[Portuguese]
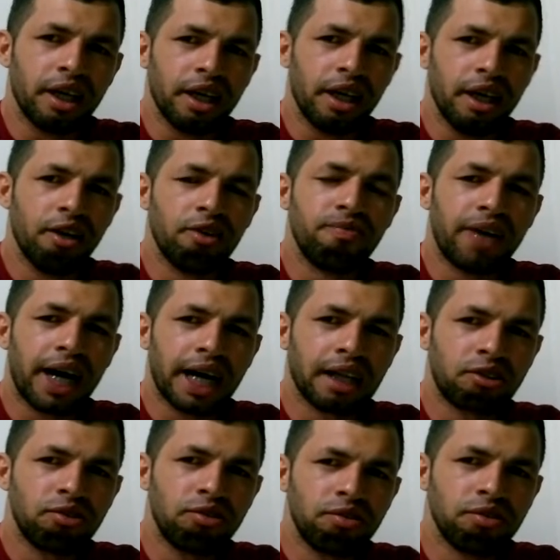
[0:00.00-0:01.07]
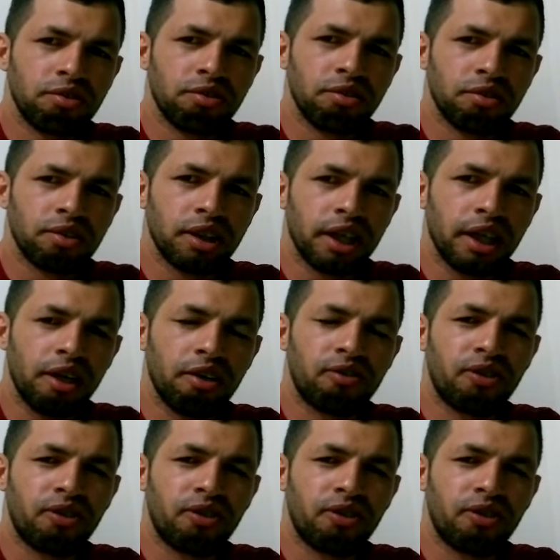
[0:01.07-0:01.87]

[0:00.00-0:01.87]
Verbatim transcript: Eu mato eu